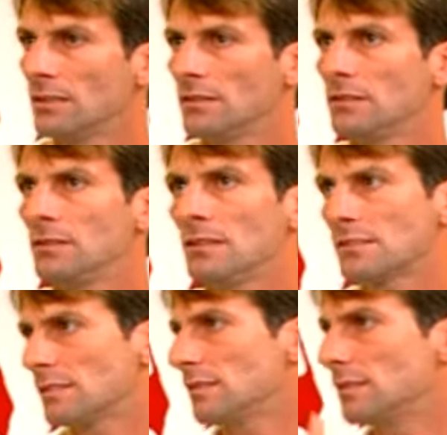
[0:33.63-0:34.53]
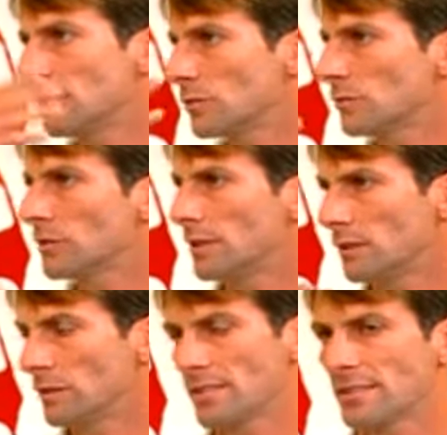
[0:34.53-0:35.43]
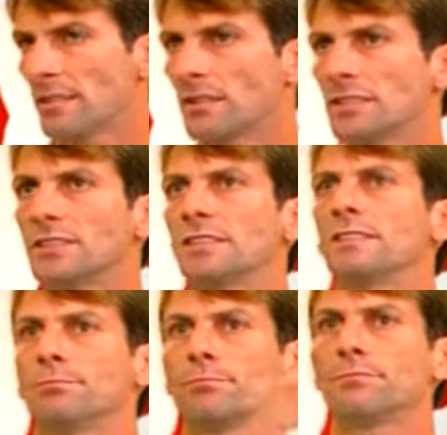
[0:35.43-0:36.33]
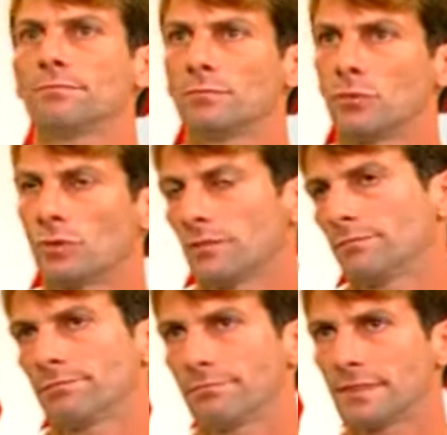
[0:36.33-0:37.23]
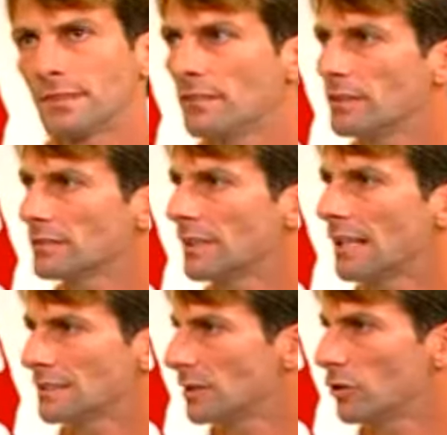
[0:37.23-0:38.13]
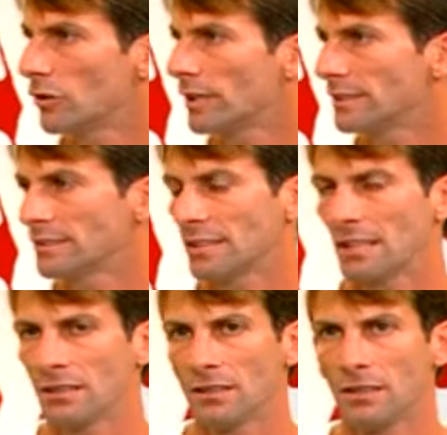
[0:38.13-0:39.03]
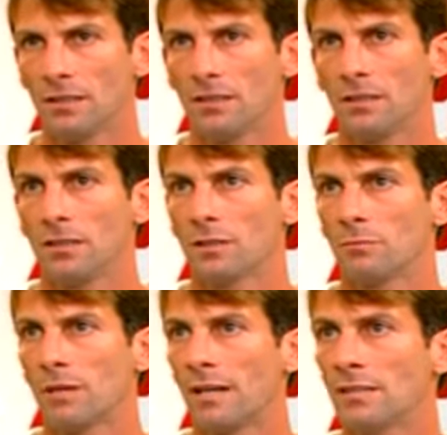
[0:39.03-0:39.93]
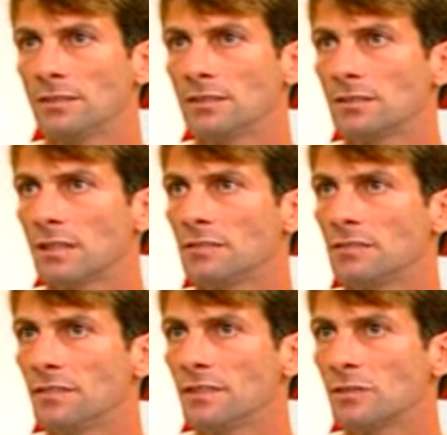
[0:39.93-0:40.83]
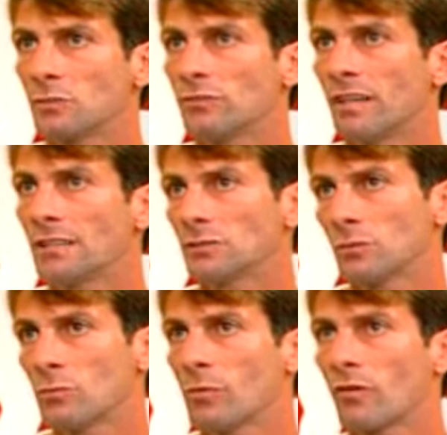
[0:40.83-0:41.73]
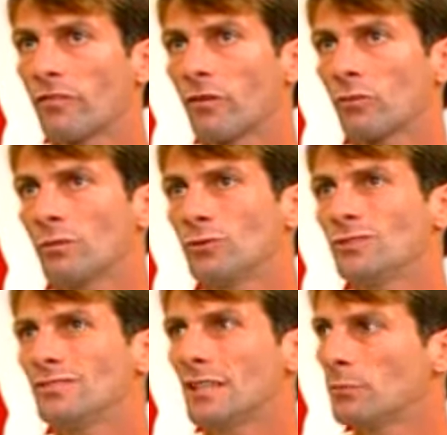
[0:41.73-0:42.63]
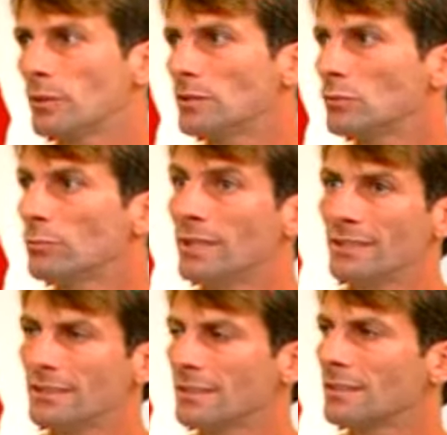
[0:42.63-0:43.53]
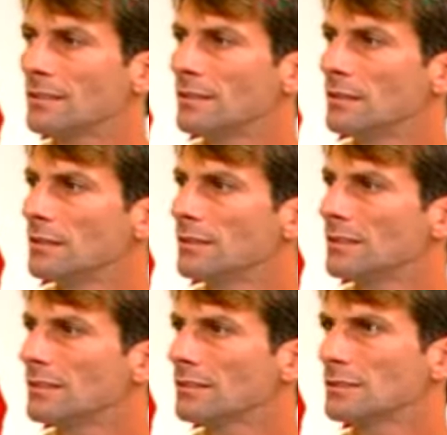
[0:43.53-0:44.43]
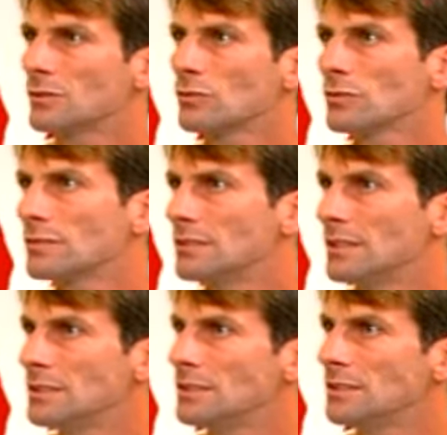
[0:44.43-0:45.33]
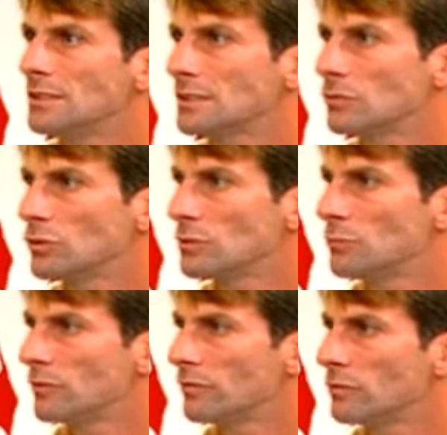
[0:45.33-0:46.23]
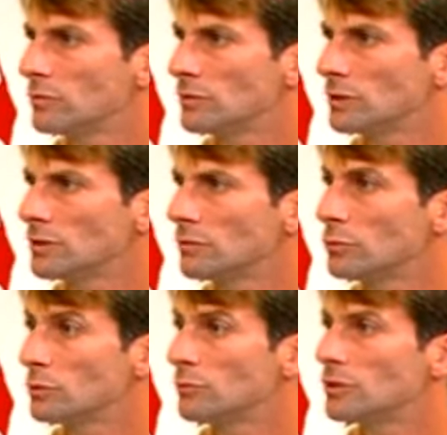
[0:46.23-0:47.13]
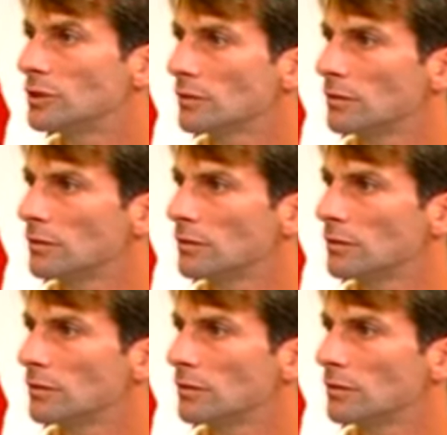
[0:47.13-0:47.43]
E assim, eh, nesse ano a gente, pô, se levantar, se reorganizar. Mas é difícil. O Vasco, como o Mauro falou, há muito tempo ele não briga, né? É desde acho que 2000 que foi o último título. Você percebeu título.